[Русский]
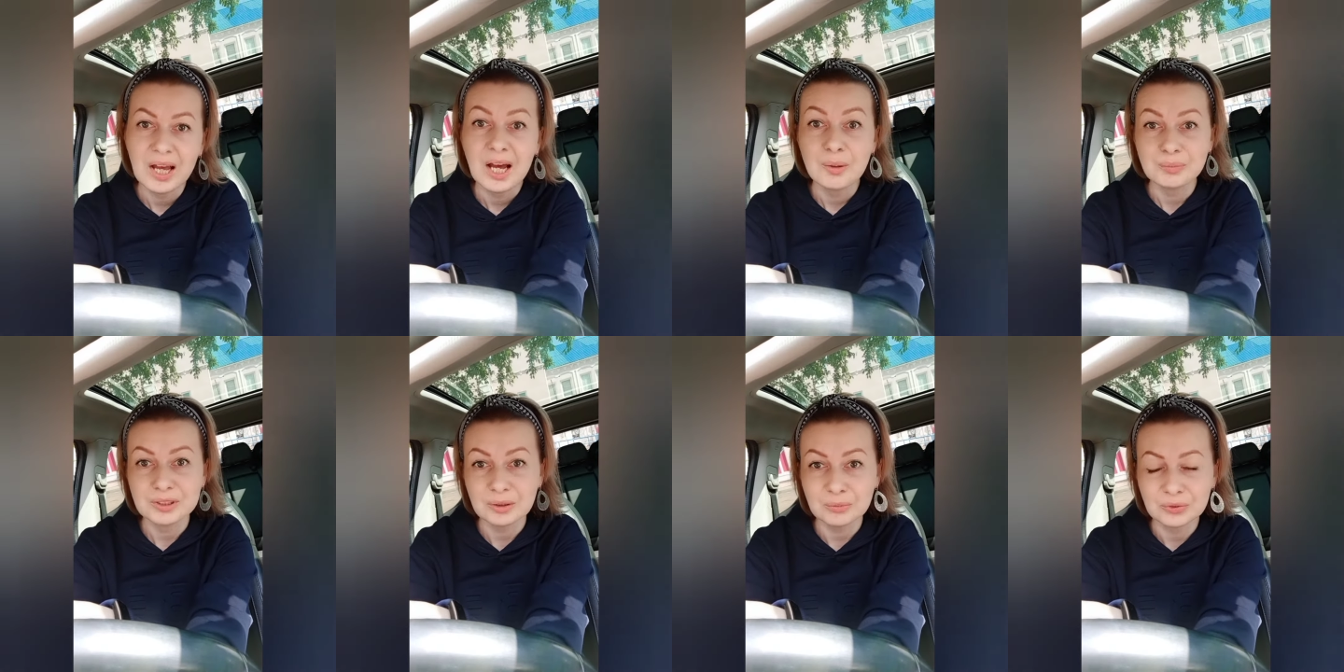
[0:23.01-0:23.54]

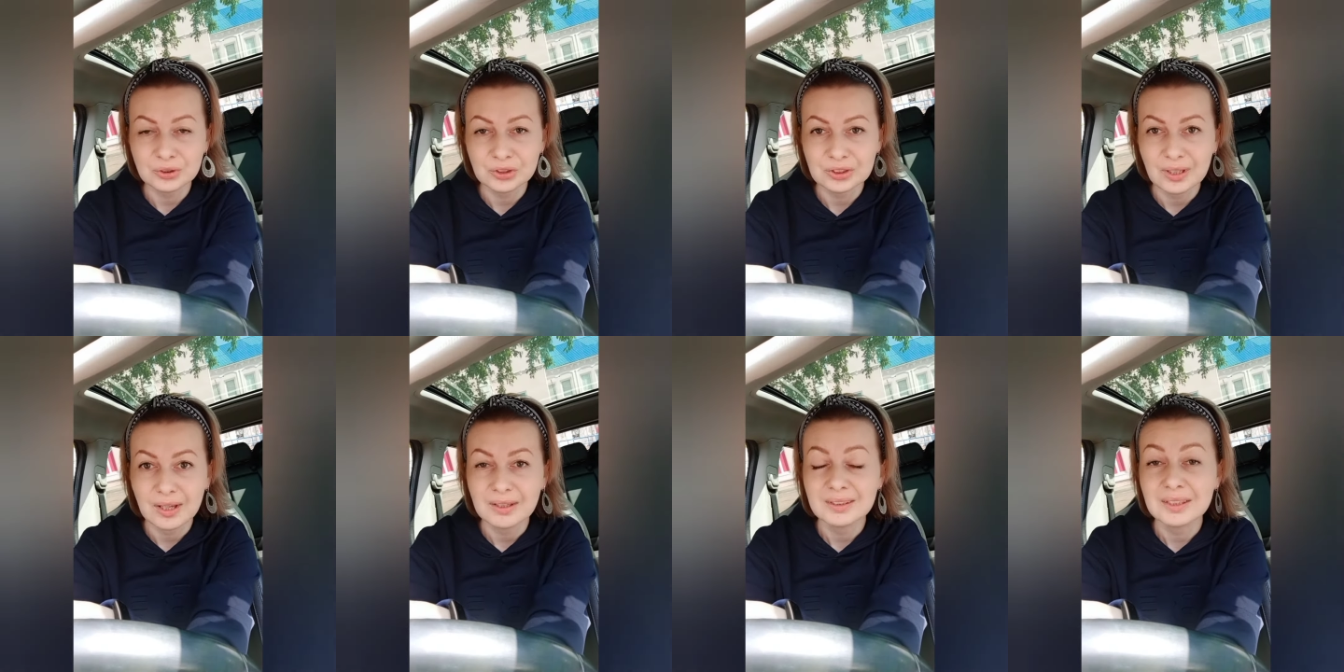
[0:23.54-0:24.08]
Потому что
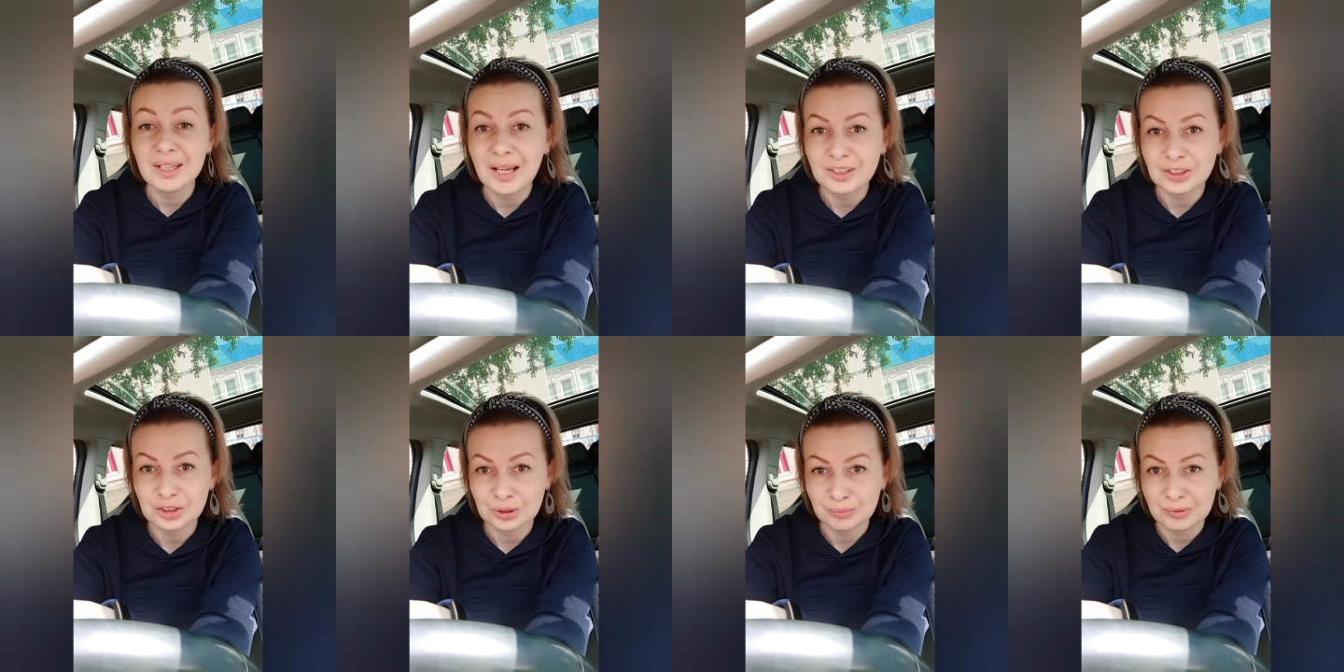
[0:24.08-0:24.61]

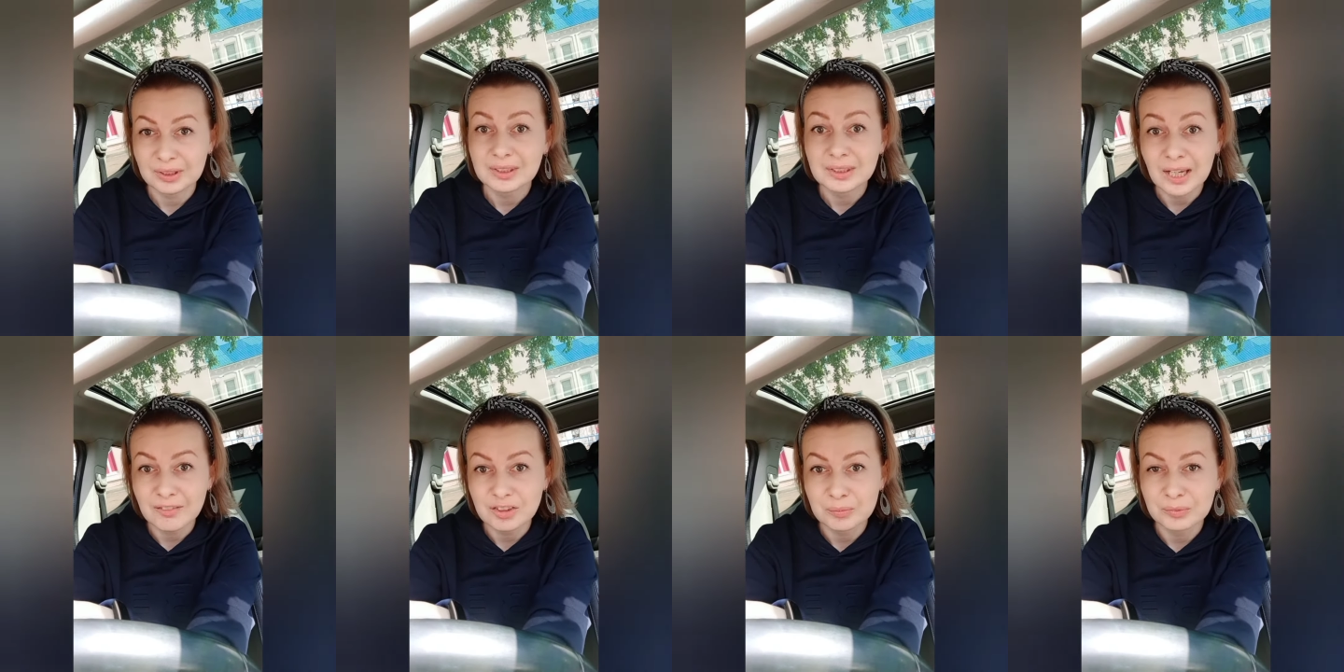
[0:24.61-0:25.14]
нашими
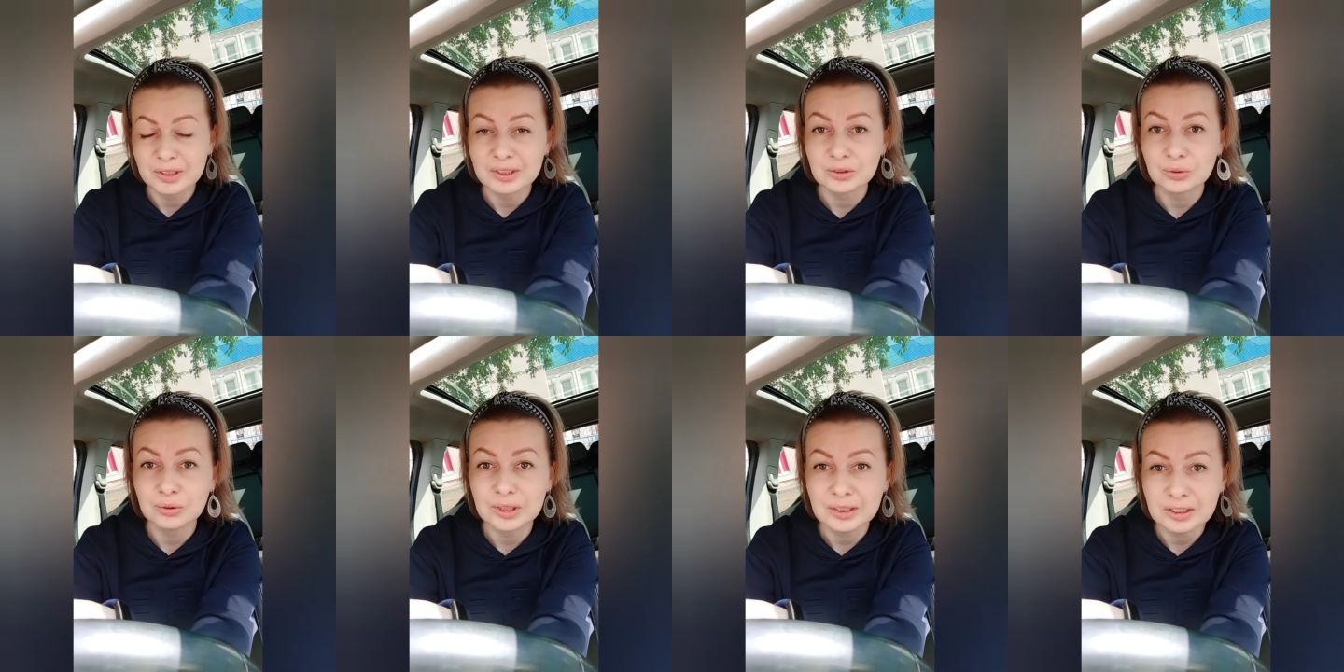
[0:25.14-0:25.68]
явными
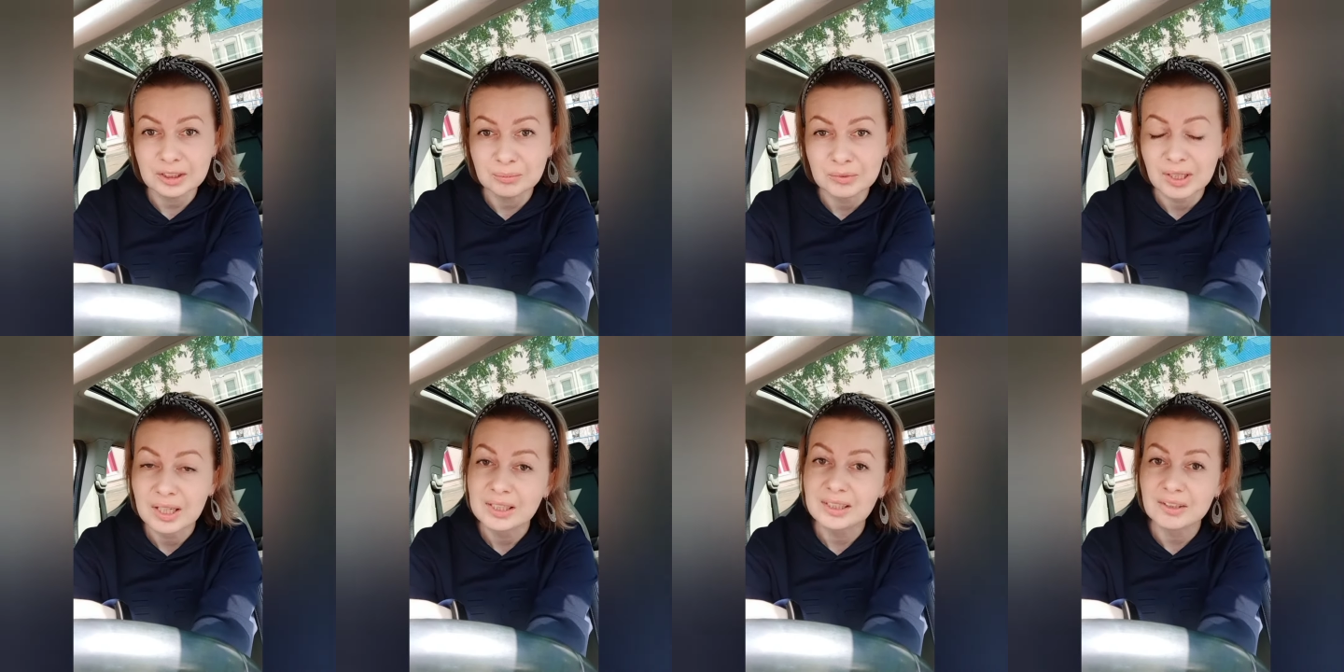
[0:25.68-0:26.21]
конкурентами
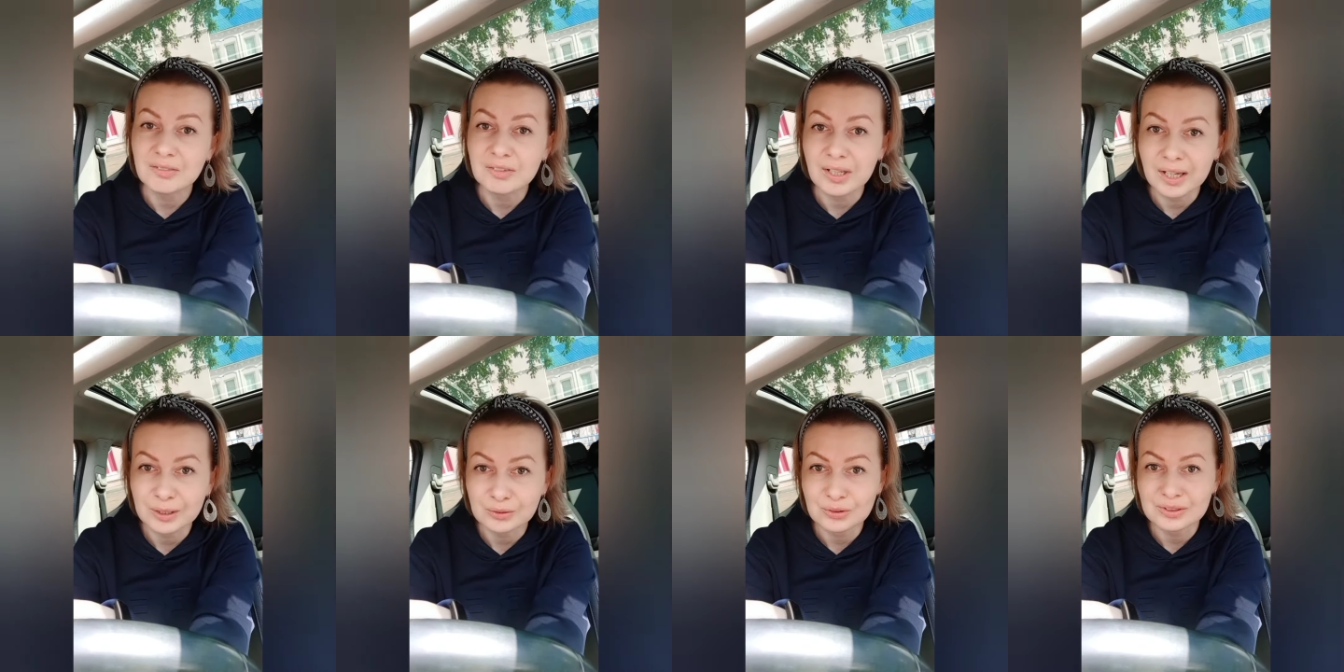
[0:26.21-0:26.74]

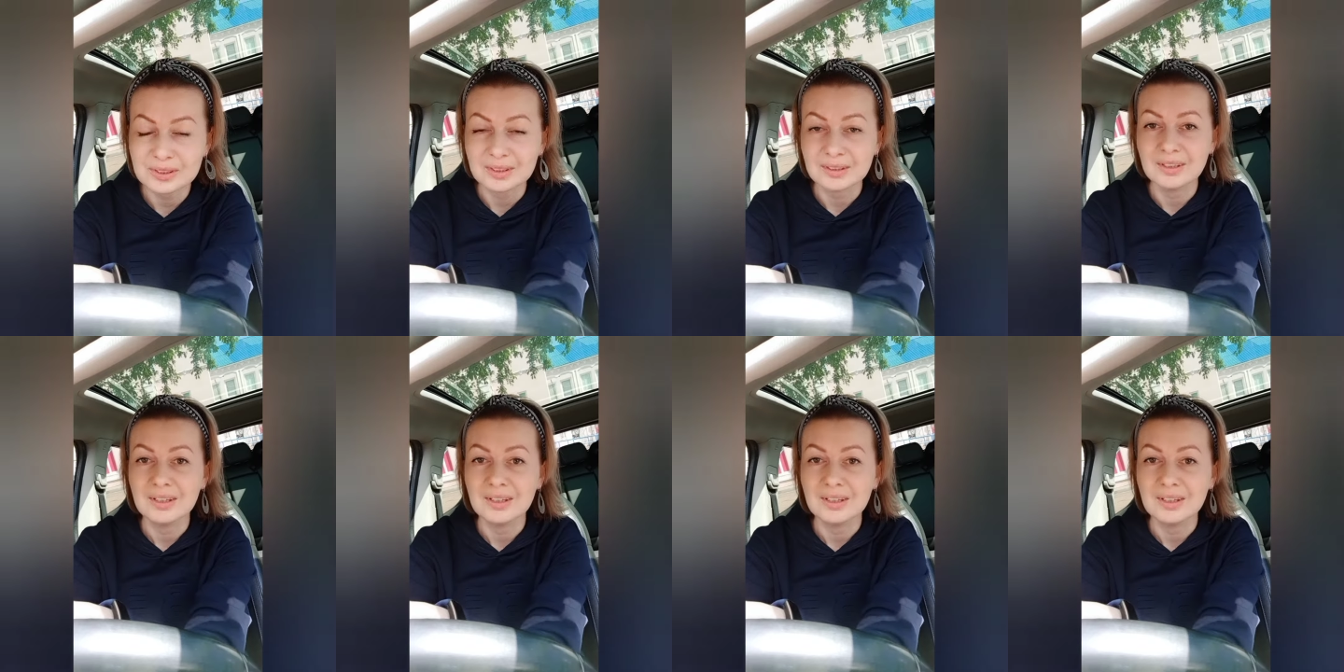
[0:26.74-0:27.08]
являются